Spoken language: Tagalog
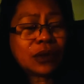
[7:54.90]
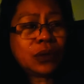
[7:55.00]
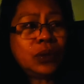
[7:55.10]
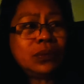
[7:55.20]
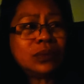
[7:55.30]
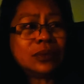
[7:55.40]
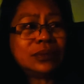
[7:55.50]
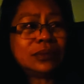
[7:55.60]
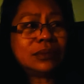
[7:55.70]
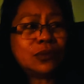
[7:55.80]
Yung
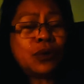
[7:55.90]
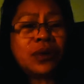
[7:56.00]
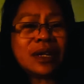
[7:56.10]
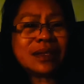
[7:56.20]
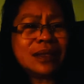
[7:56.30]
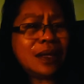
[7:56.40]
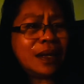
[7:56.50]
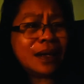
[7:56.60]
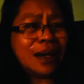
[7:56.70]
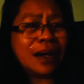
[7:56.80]
worries nila,
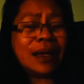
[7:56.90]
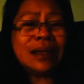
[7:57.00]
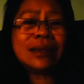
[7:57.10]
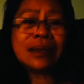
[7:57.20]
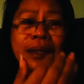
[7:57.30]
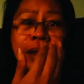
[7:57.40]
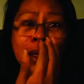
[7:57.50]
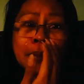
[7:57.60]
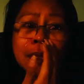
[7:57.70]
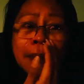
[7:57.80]
guys,
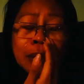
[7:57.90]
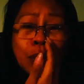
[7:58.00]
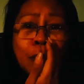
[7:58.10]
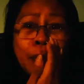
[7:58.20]
nararamdaman ko.